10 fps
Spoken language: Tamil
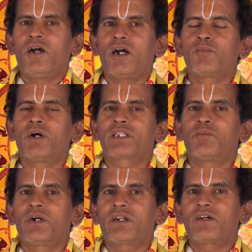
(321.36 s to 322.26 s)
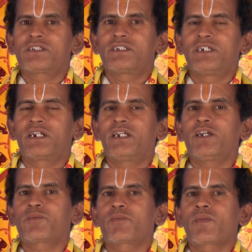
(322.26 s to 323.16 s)
அன்பார்ந்த மகராசி நேர்களே
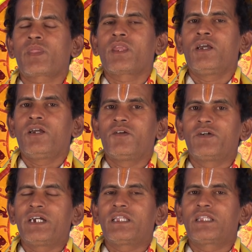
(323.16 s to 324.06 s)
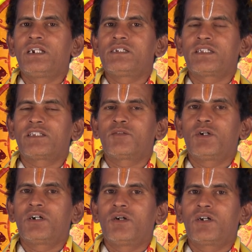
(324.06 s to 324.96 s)
விரயத்தில் சந்திர
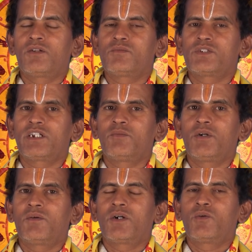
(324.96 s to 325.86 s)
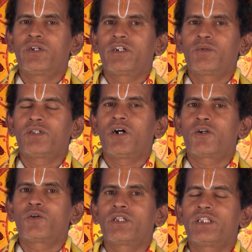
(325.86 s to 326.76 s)
பகவானும் சனி பகவான் கூடியிருப்பது
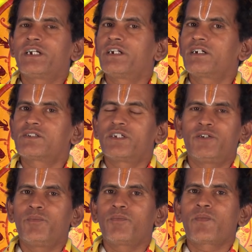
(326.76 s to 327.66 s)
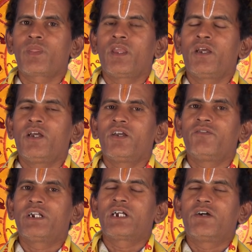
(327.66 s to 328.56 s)
ஆரோக்கியத்தை கெடுக்க செய்யும்
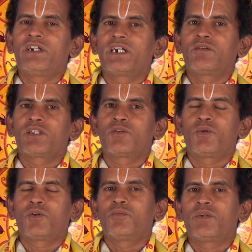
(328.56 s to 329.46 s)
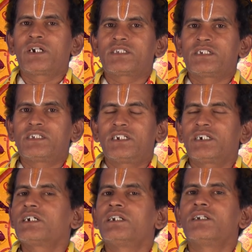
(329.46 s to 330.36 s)
வீண் கவலைகள் வந்து போகும் மன
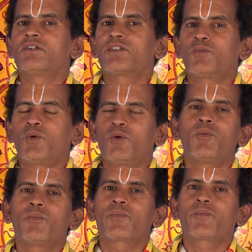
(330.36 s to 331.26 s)
சஞ்சலங்கள் வந்து போகும்